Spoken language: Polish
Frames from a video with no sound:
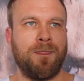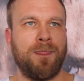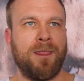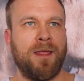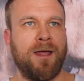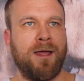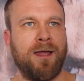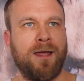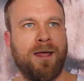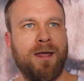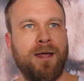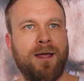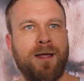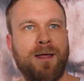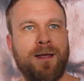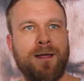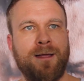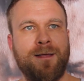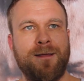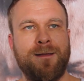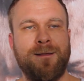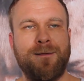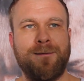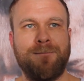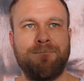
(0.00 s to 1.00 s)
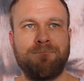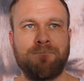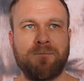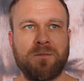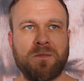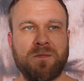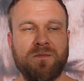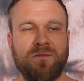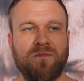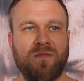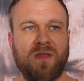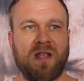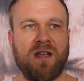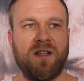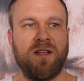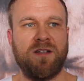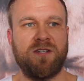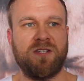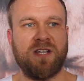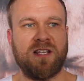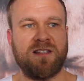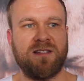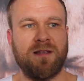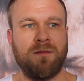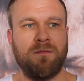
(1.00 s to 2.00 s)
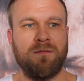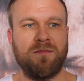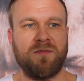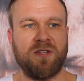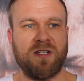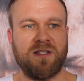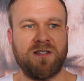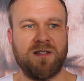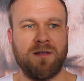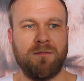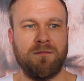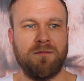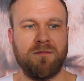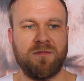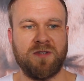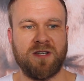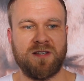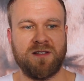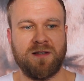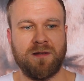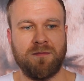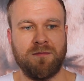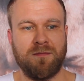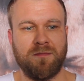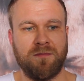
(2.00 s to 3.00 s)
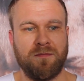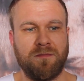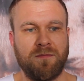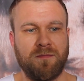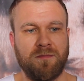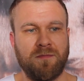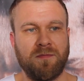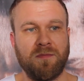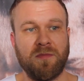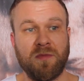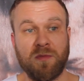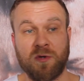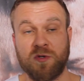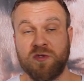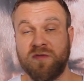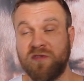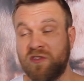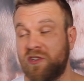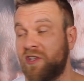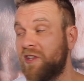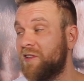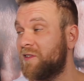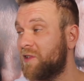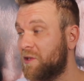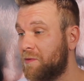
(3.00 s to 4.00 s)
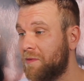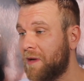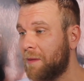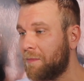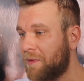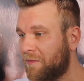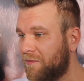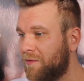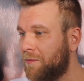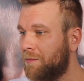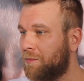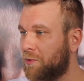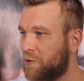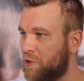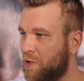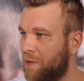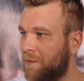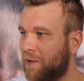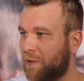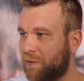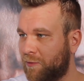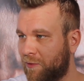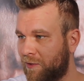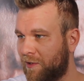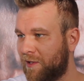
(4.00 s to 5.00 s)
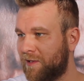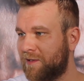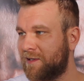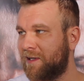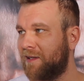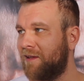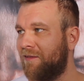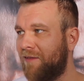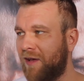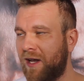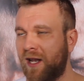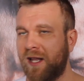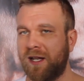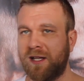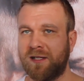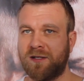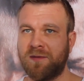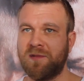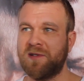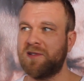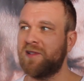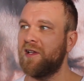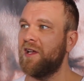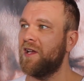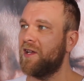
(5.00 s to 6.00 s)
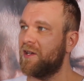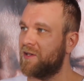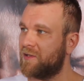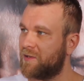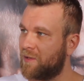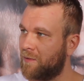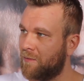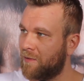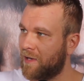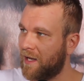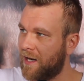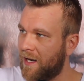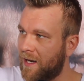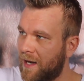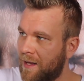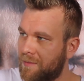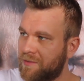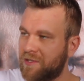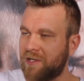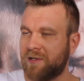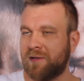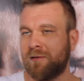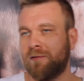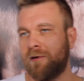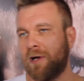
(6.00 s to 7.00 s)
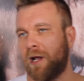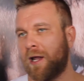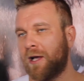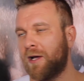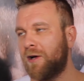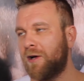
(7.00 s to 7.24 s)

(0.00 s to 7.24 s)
E, mm, czasem, czasem, czasem, oczywiście jesteśmy na pewnym poziomie, który nas zadowala, natomiast są gale lepsze, są gale